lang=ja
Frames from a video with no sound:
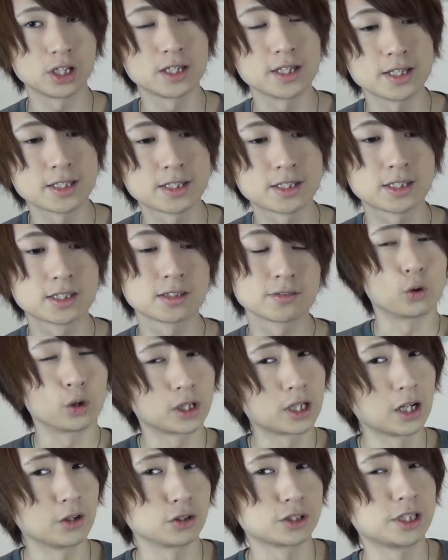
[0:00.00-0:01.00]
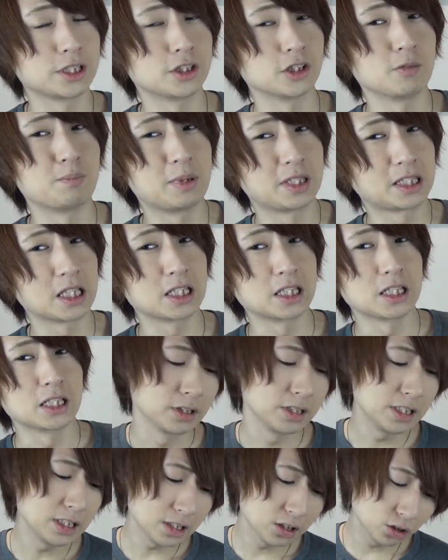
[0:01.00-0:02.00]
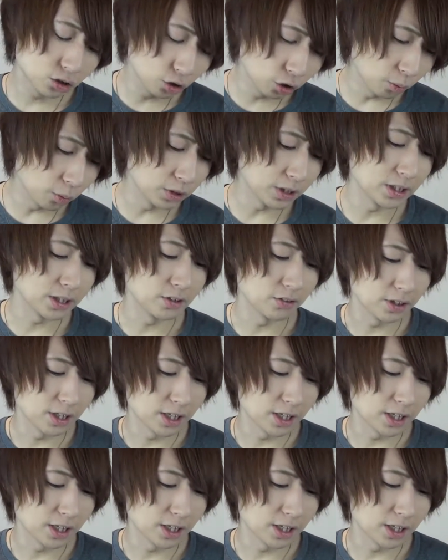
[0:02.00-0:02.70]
らです。これからの季節にぴったり。ニット帽なんだよ